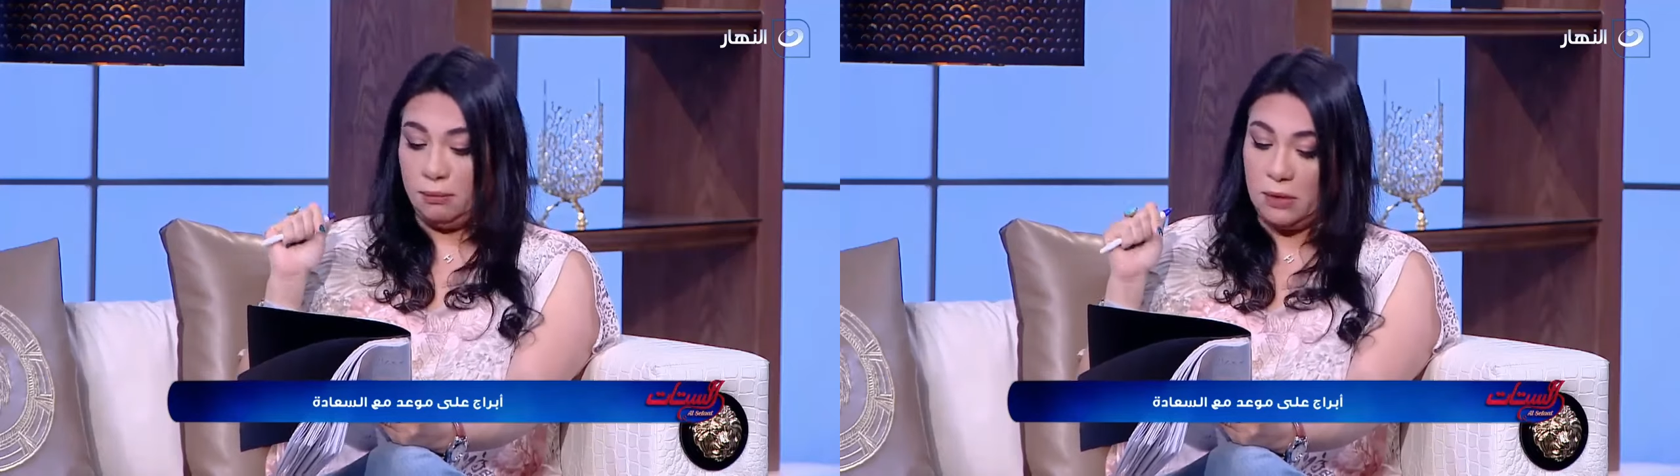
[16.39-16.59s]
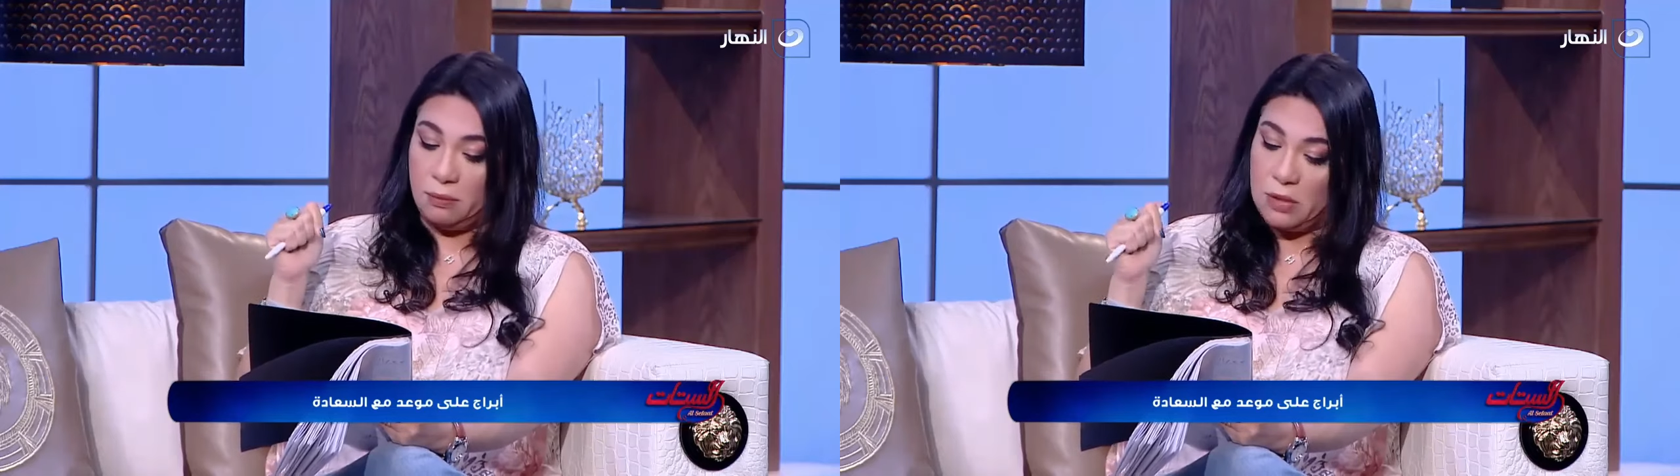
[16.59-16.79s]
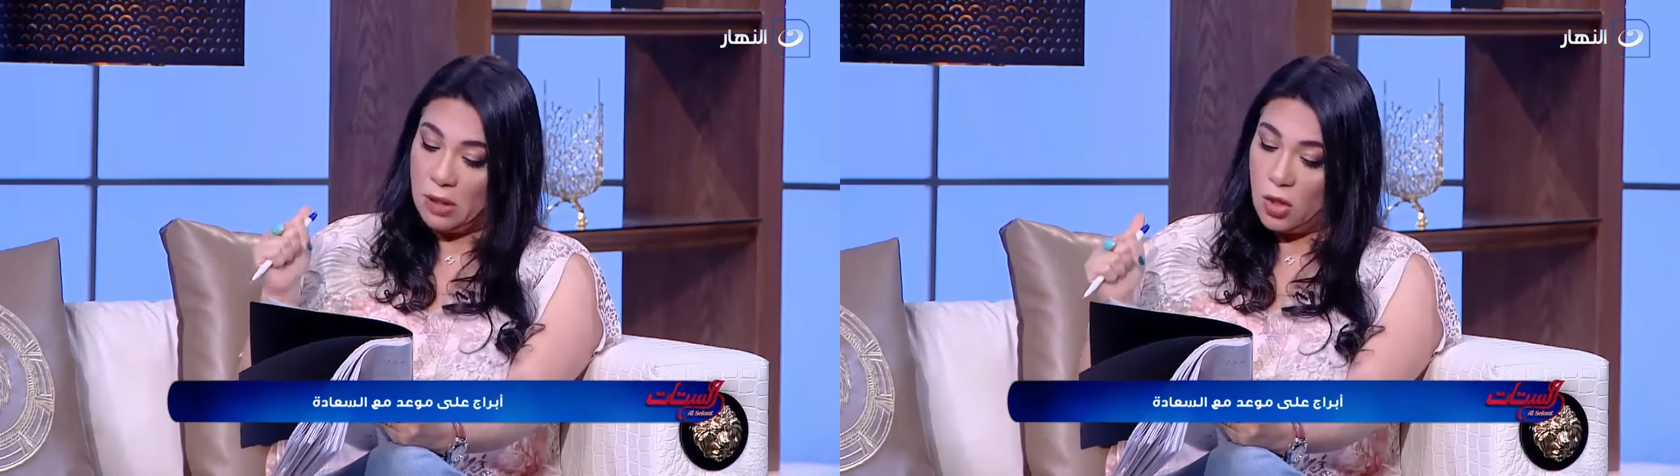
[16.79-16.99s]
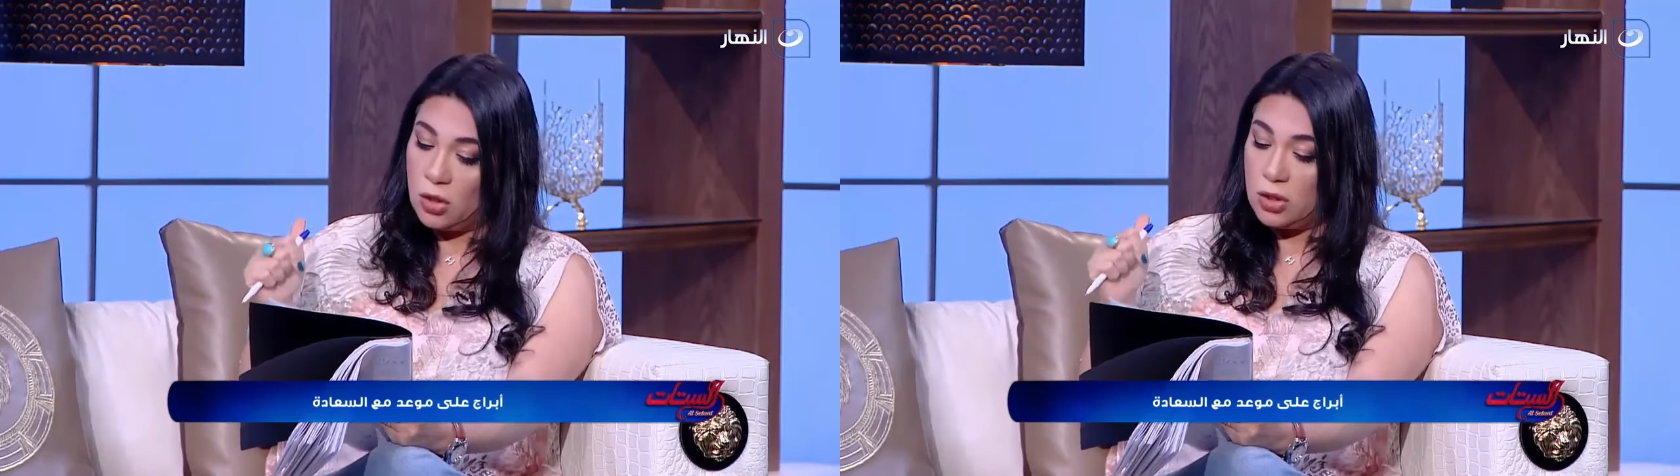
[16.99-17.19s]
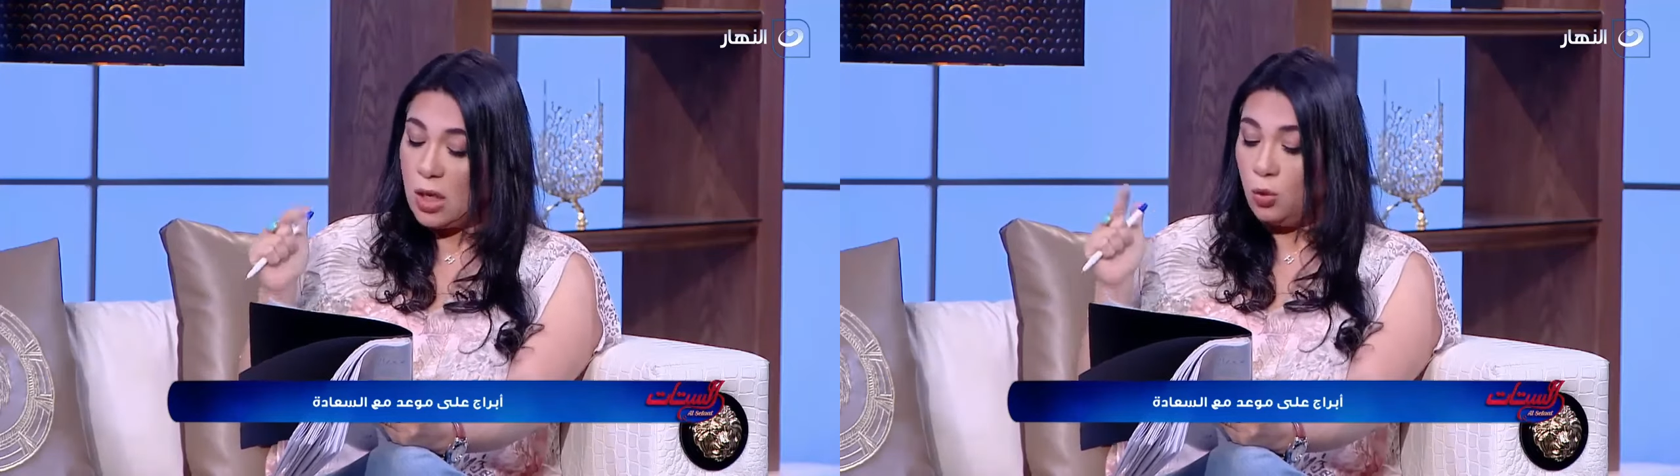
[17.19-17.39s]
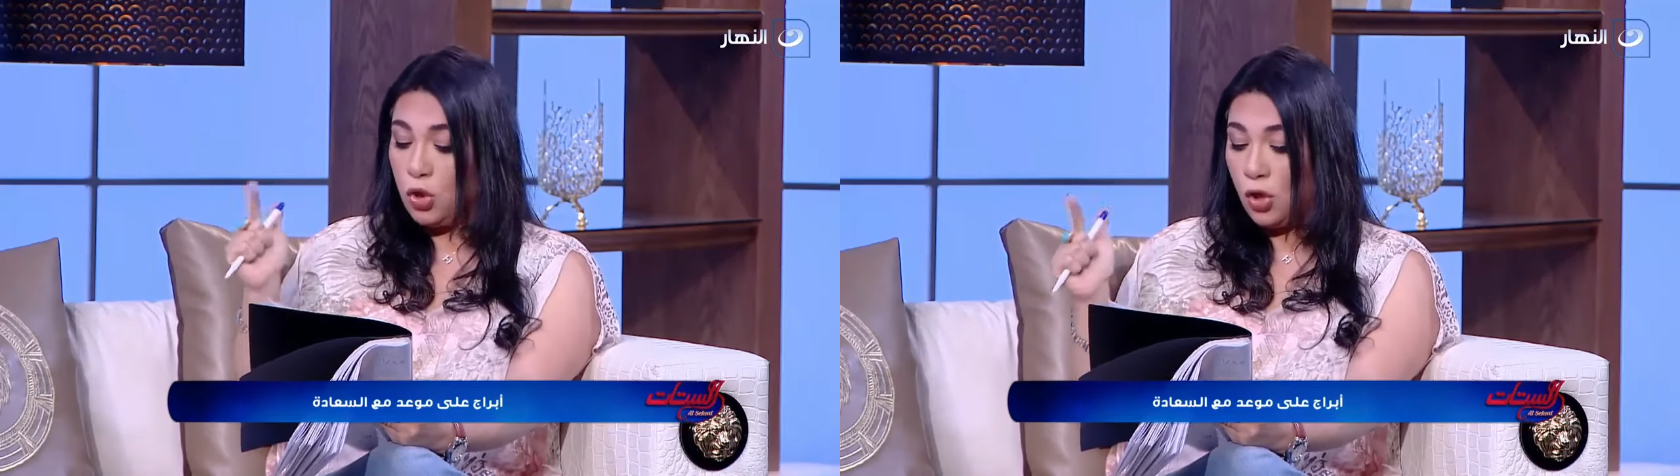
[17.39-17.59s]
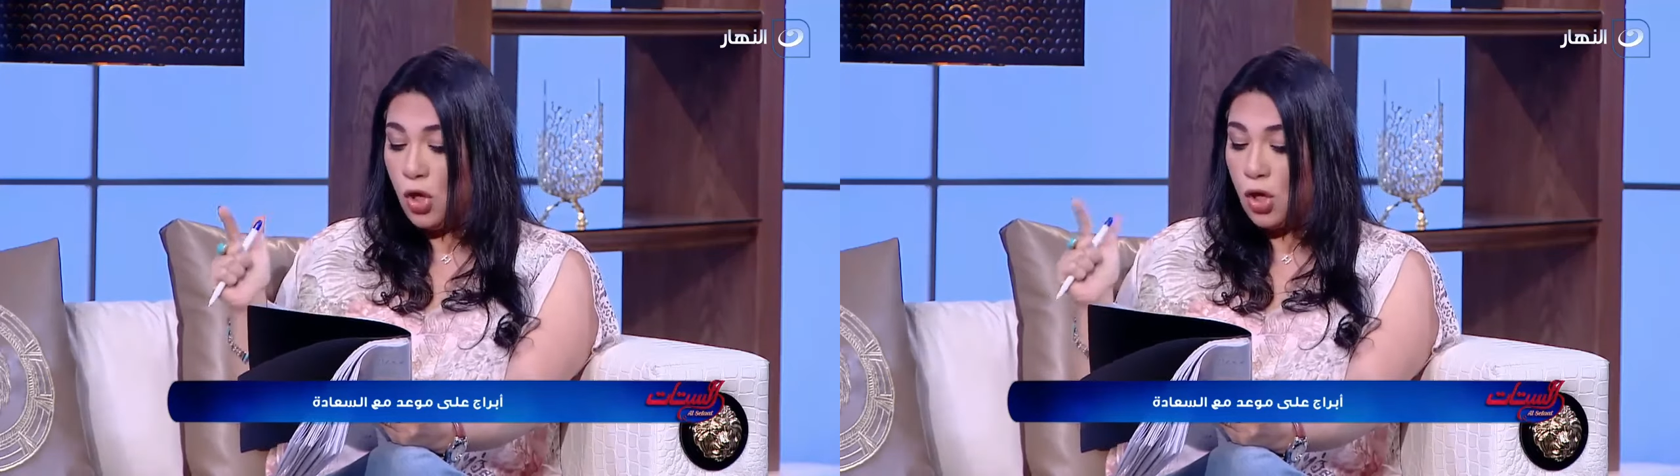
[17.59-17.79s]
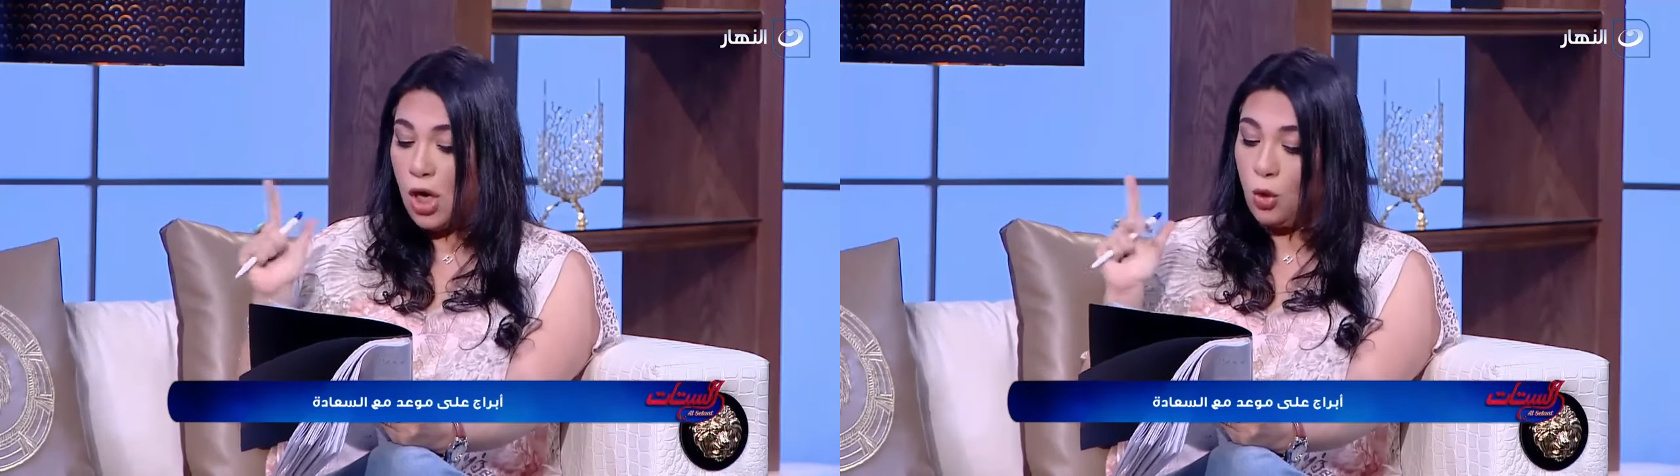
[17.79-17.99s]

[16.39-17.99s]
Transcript: من ميراث او شراكه